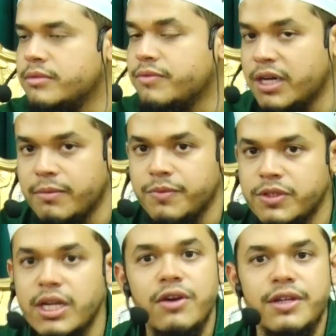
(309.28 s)
Paham?
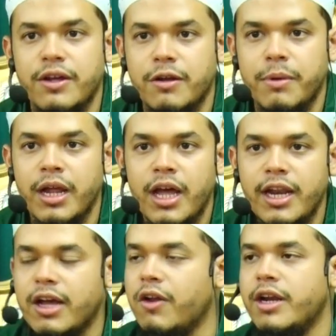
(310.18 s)
Selalu jadi korban.
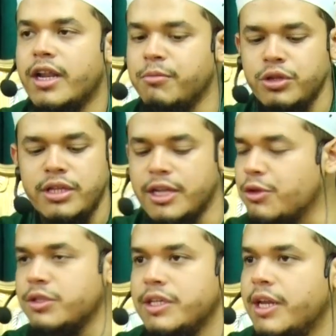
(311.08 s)
Ini kalau ada ribut, dia
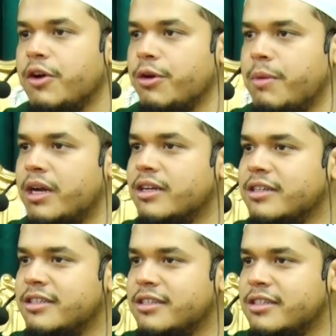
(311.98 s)
terus yang jadi korban.
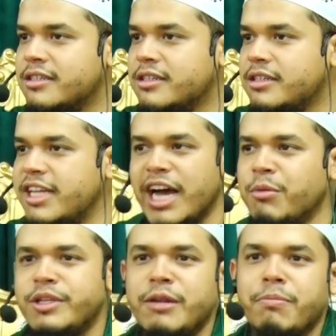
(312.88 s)
Dia nggak
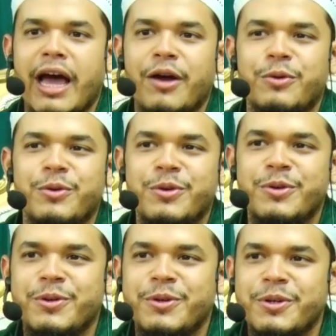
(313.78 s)
mau jadi pelaku.
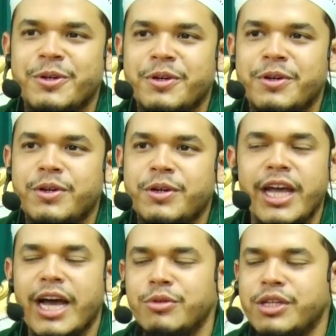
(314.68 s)
Dia
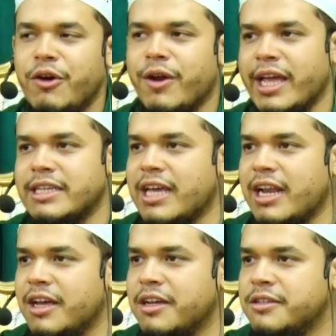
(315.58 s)
nggak mau jadi orang yang
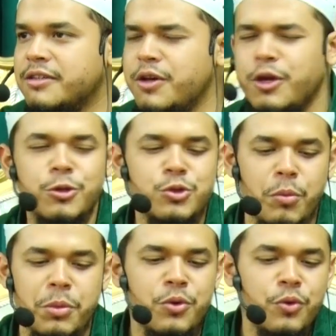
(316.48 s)
salah. Itu
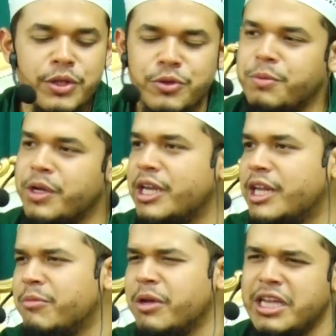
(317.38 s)
suami gue tuh
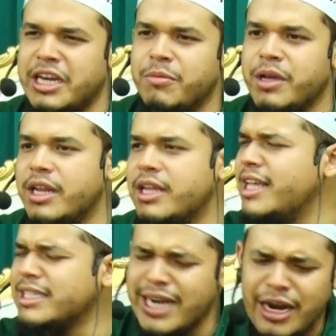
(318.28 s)
begini, begini, begini.
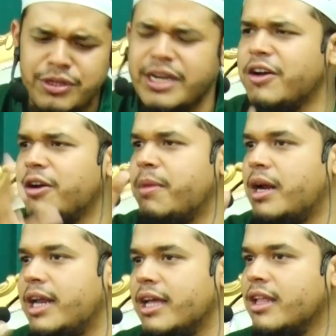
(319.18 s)
Dia selalu jadi korban,
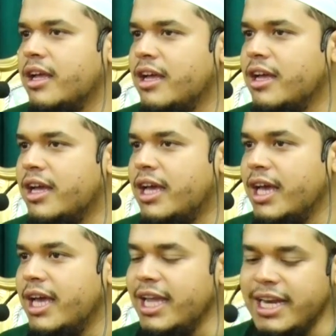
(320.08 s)
lihat.
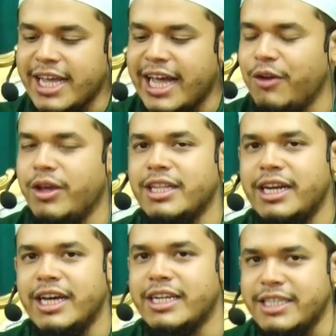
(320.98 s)
Ini kalau kita
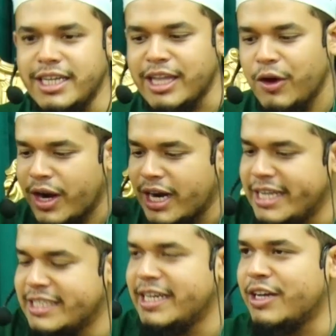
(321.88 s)
dengar cerita orang
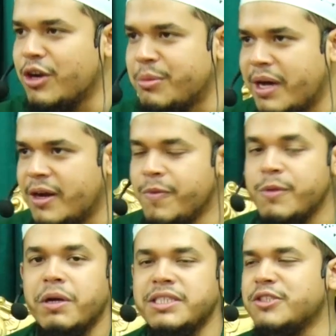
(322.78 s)
dia jadi korban,
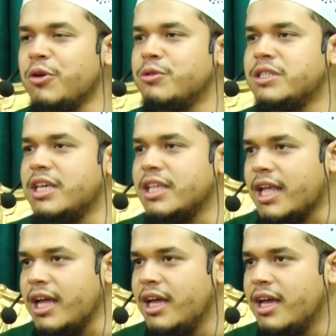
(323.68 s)
pasti solusi
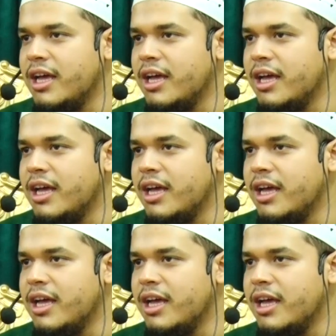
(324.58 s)
kita